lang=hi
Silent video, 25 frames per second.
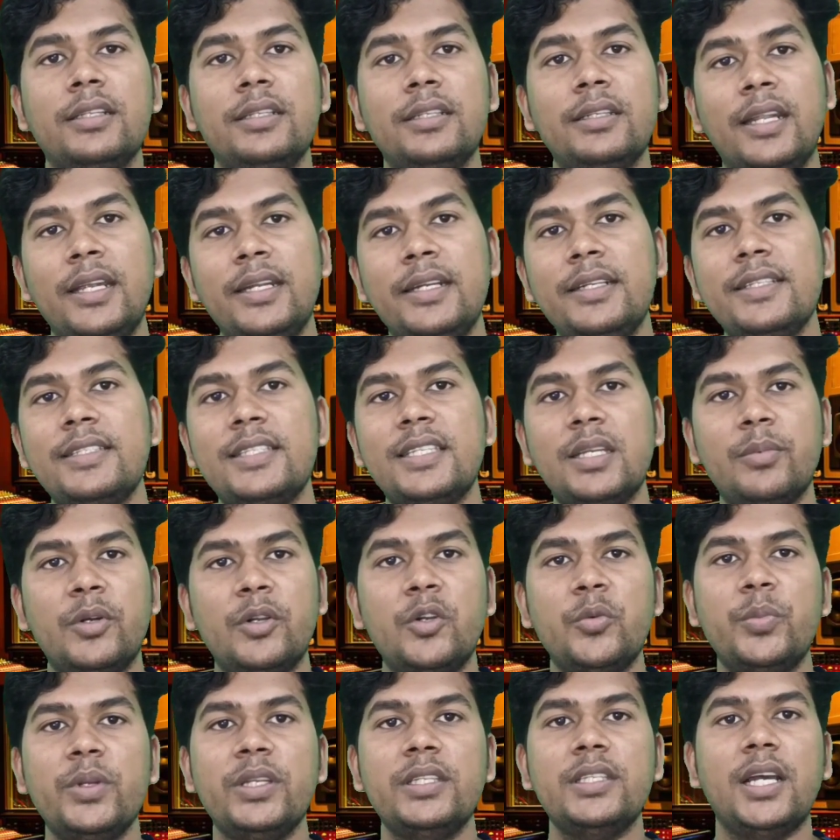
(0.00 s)
नाइन्टी सेवन
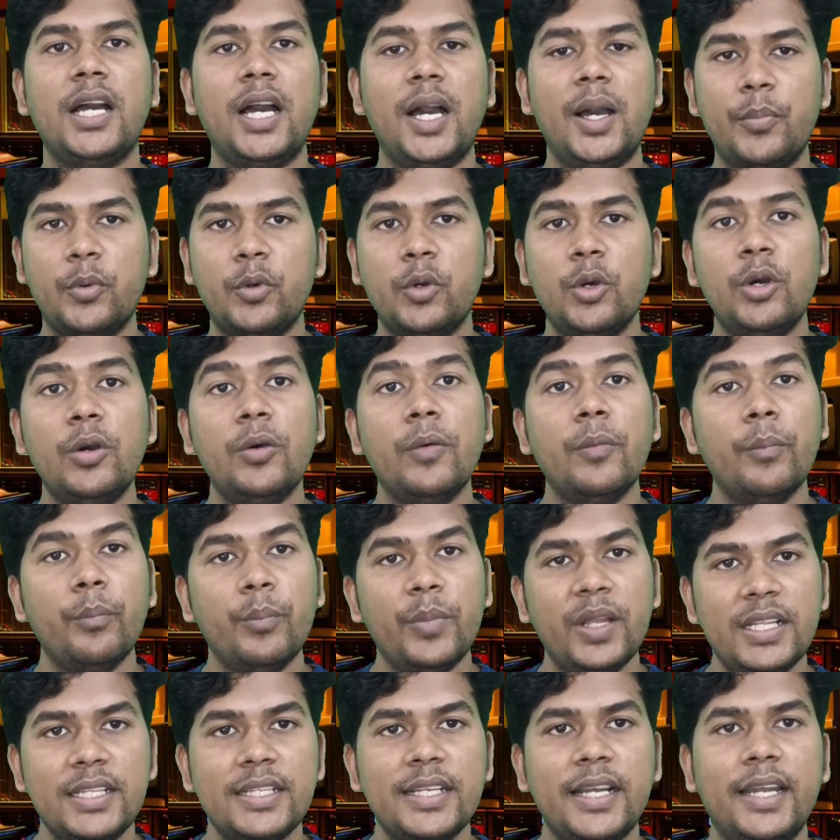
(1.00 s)
रुपीज़ आपको
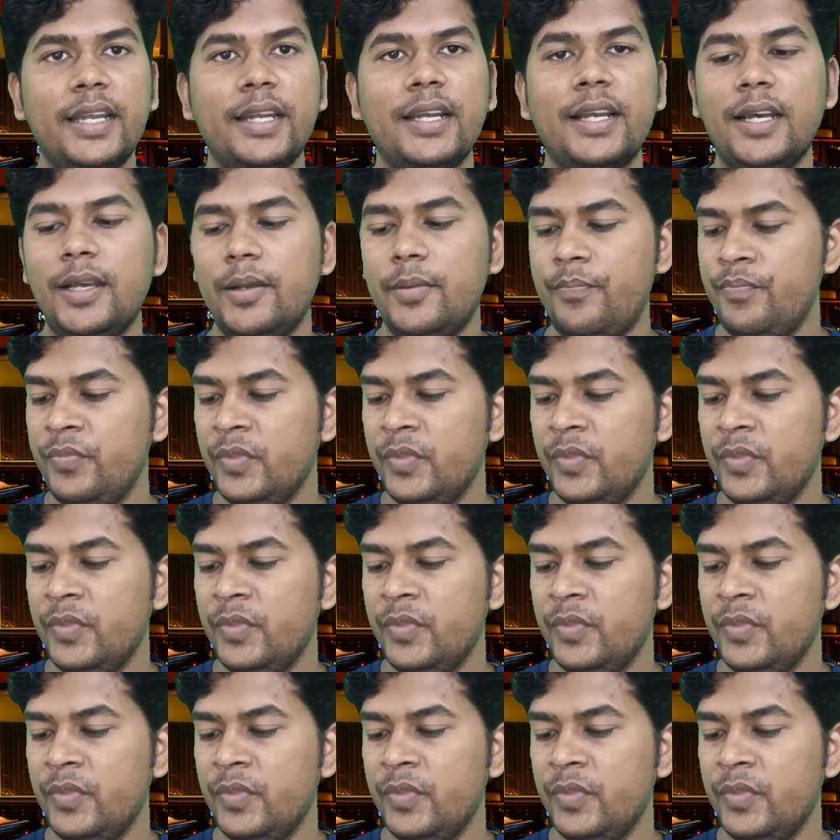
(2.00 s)
मिल जाएगा